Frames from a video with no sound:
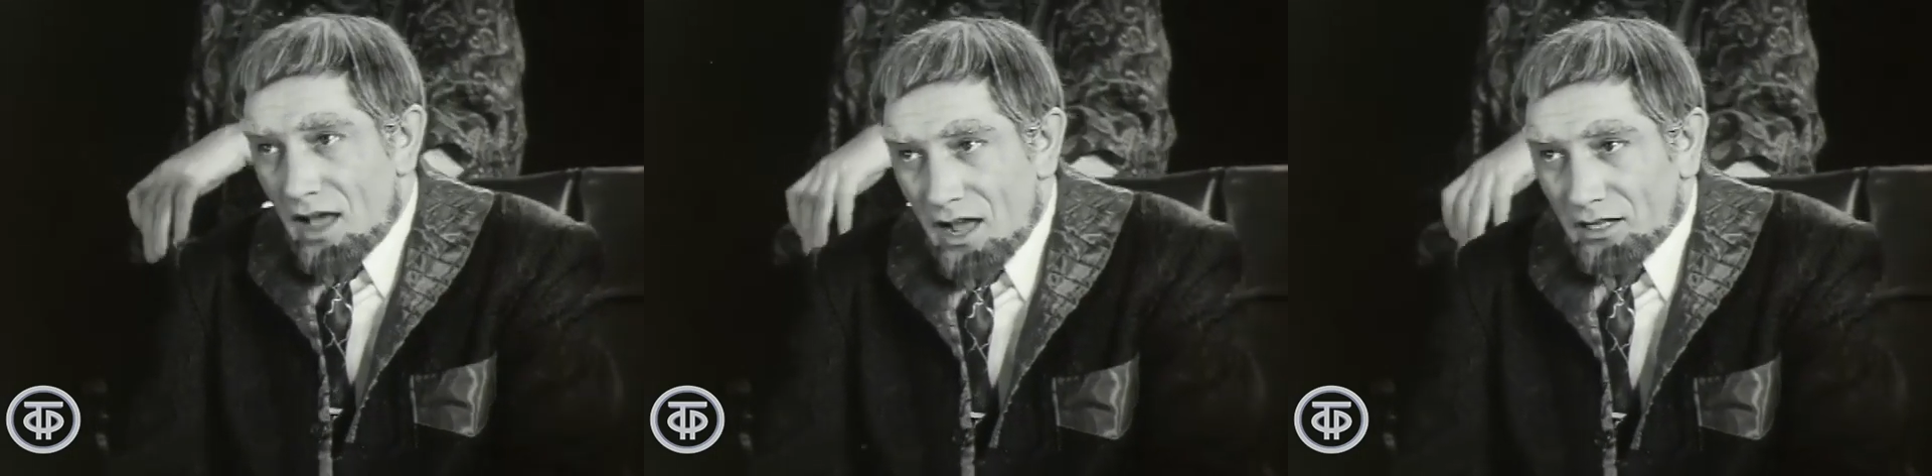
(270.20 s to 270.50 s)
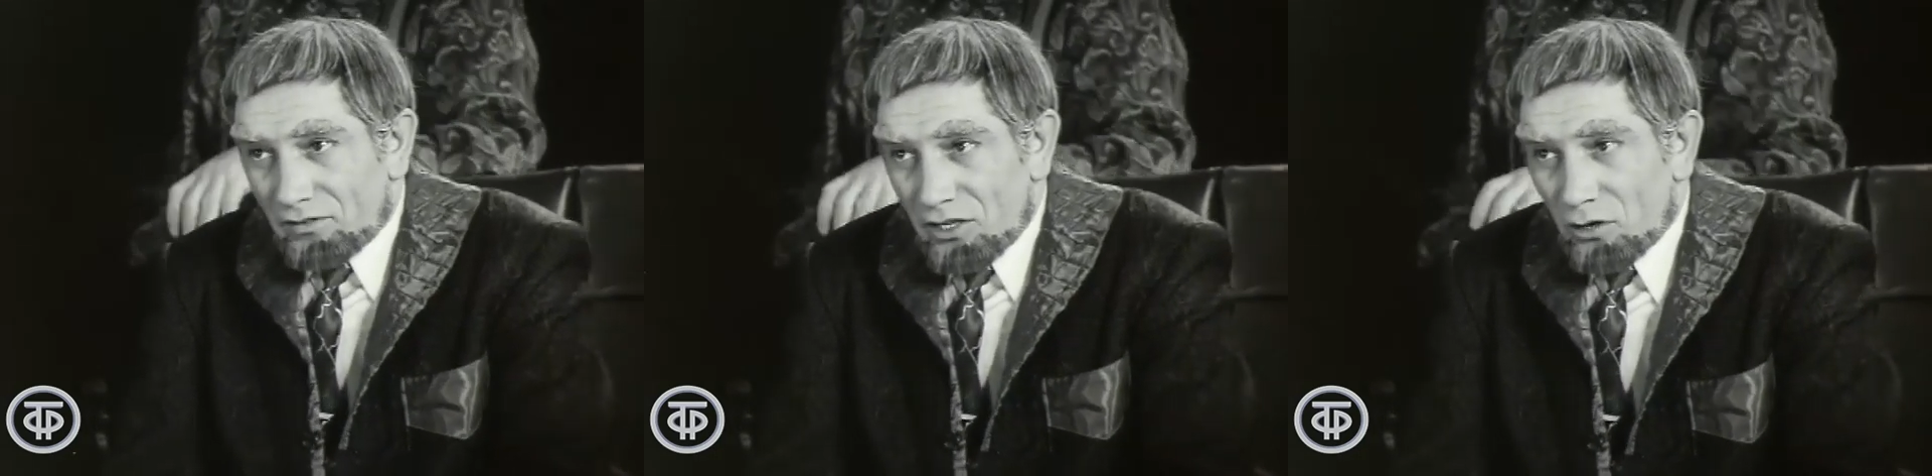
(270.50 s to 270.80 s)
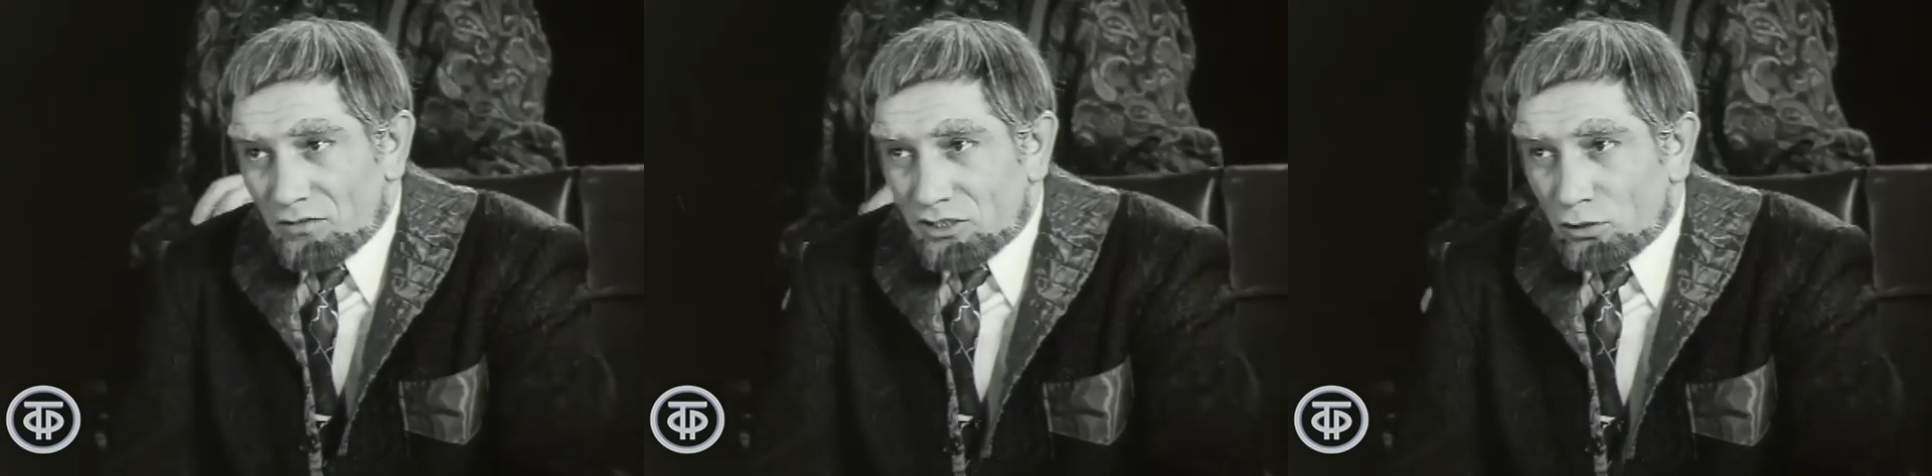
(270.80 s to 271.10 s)

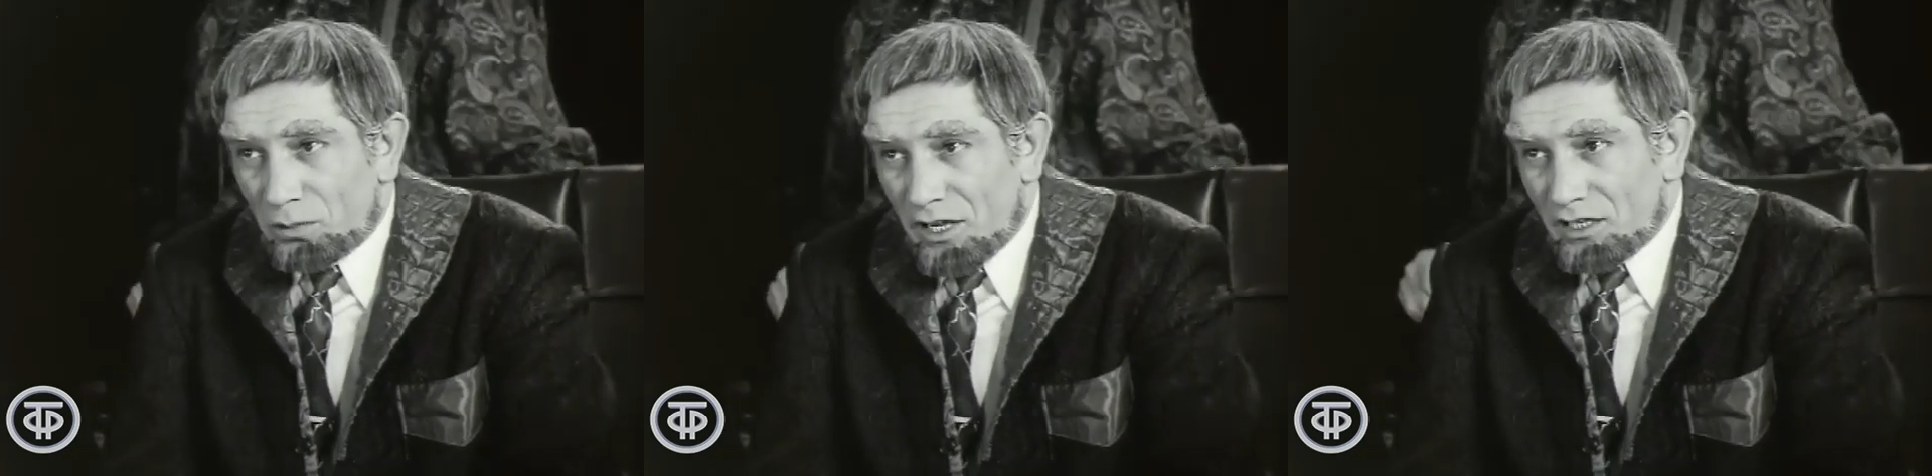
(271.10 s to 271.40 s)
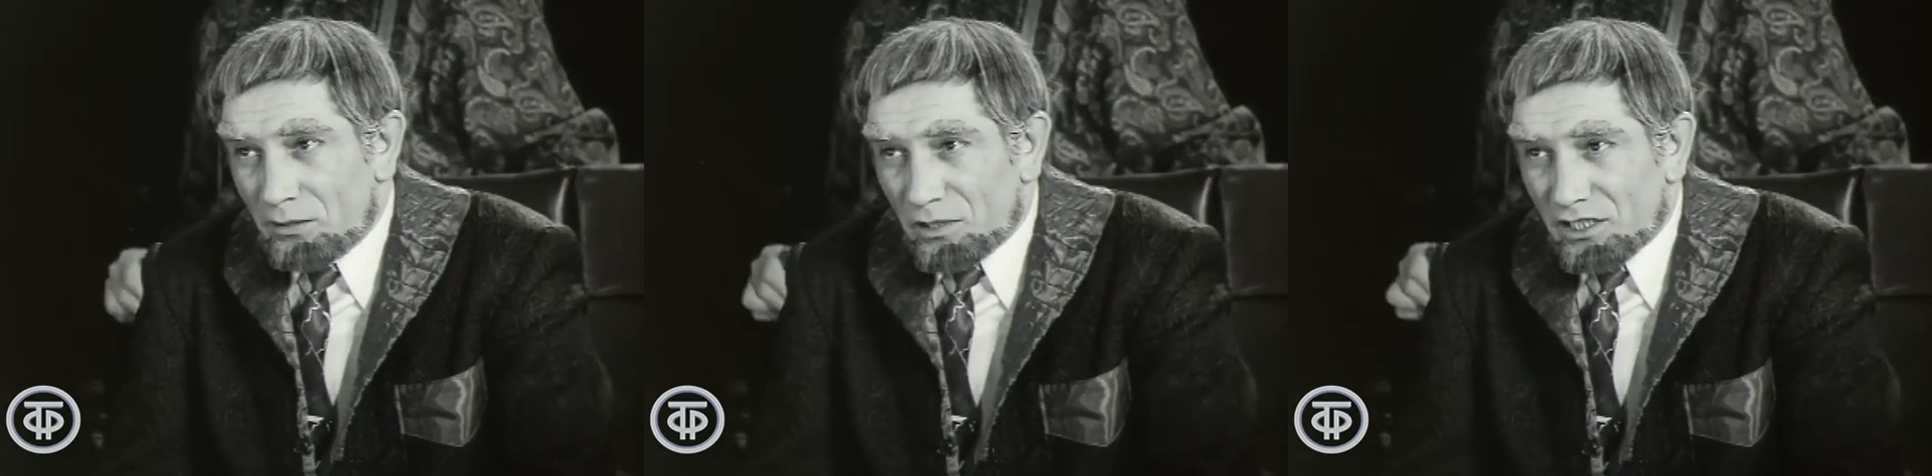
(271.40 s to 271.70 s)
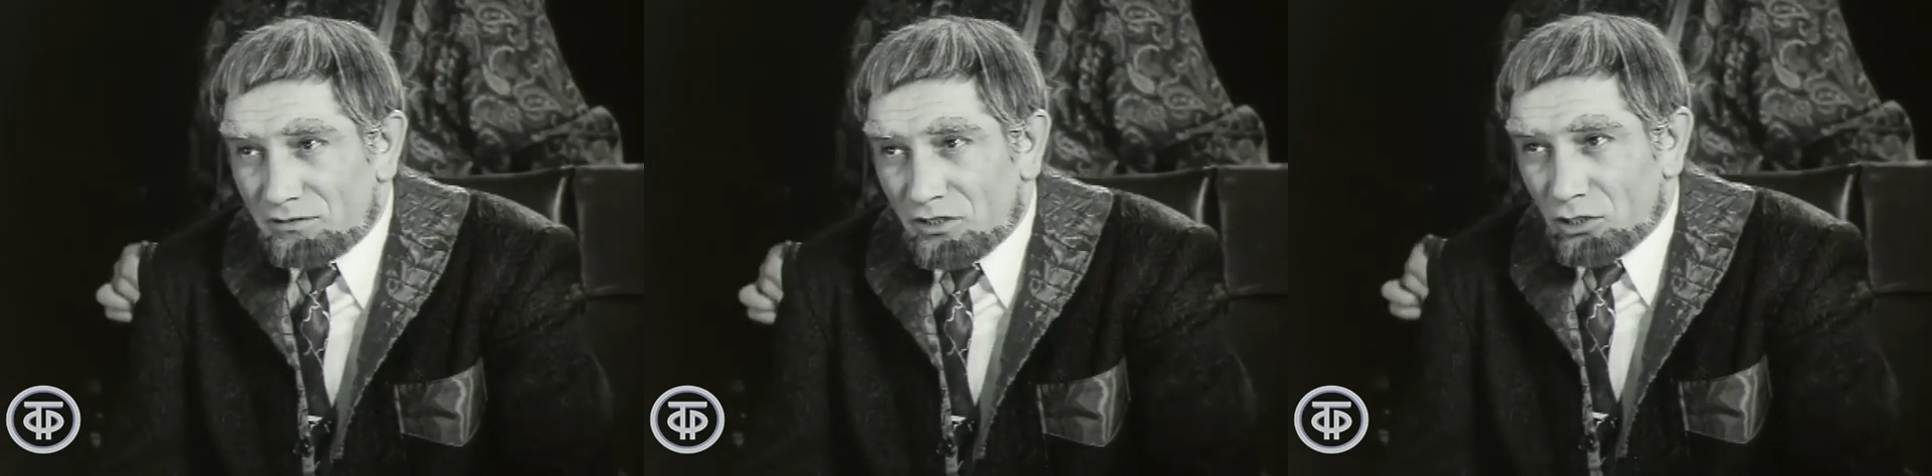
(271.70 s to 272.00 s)
твое выступление
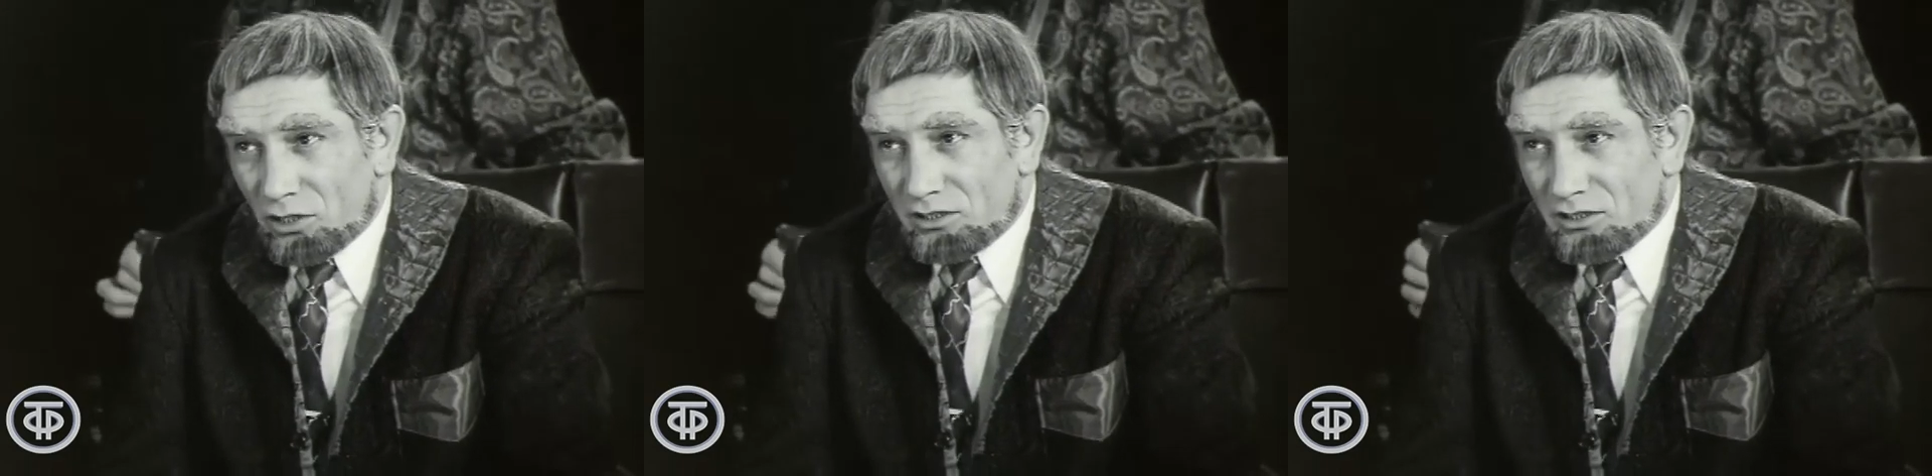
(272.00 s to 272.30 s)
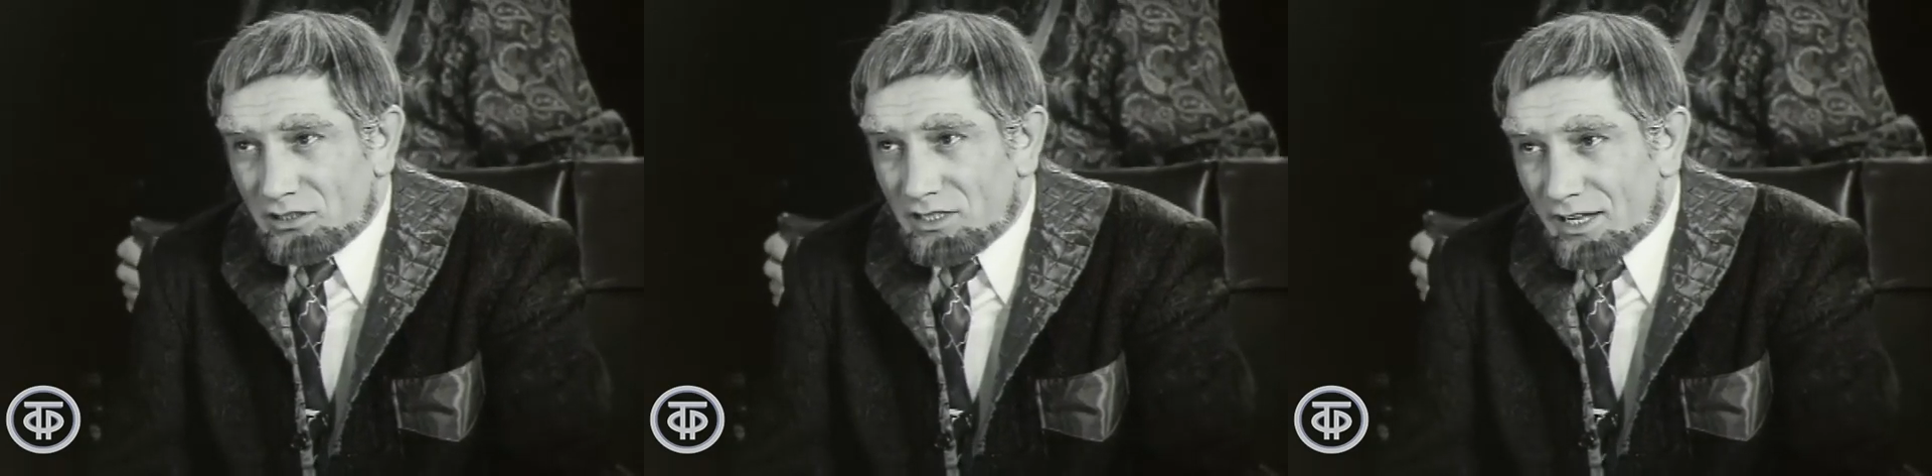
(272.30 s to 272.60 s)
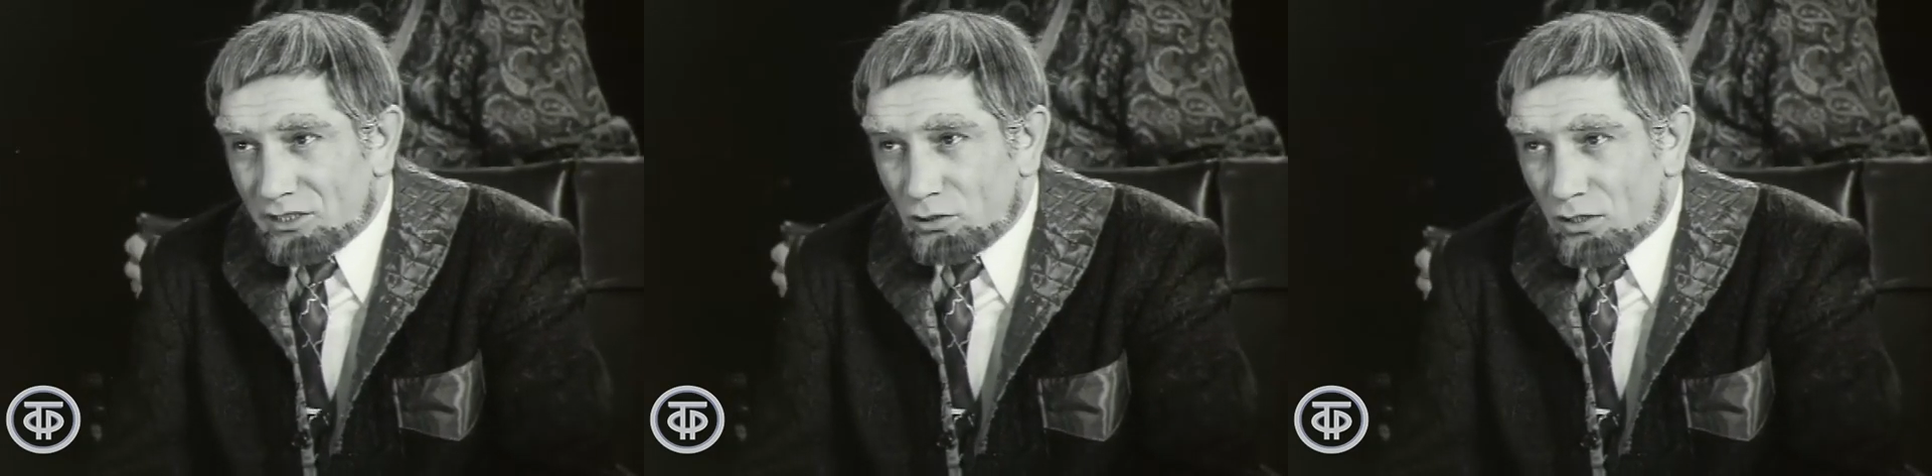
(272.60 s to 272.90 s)
произведет
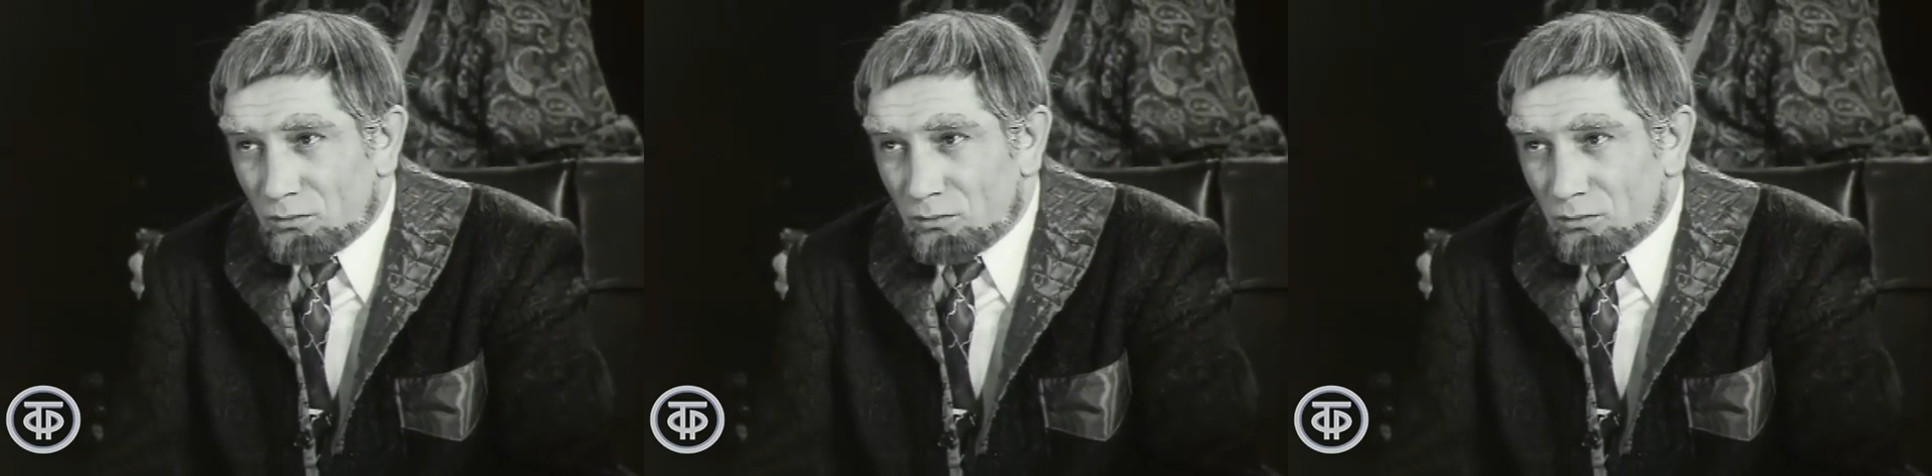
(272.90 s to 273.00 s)
сенсацию,